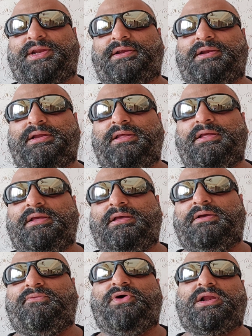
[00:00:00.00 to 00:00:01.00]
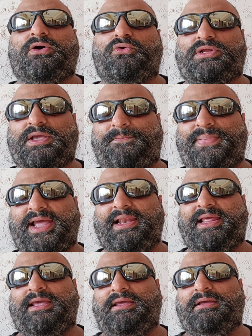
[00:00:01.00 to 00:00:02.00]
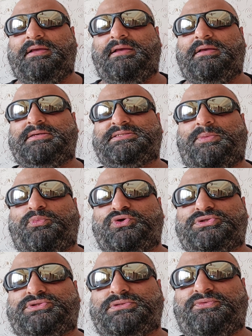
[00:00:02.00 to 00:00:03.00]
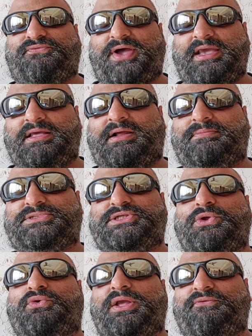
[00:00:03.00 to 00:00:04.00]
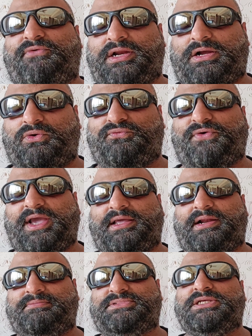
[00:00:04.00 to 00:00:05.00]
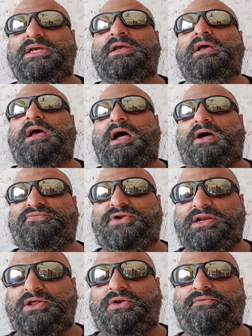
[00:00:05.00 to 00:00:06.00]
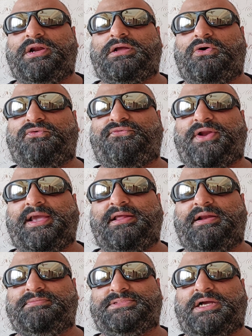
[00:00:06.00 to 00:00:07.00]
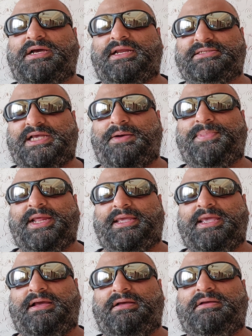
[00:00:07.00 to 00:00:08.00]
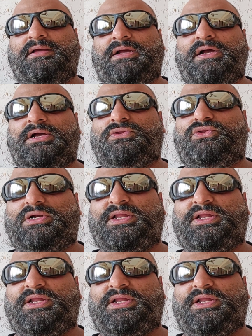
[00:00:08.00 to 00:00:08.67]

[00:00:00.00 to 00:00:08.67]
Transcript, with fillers: पर वर्कआउट के पहले सपोज़ फाइव ग्राम्स ड्यूरिंग वर्कआउट फाइव ग्राम्स आफ्टर योर वर्कआउट फाइव ग्राम्स अगर ऐसा आपने किया तो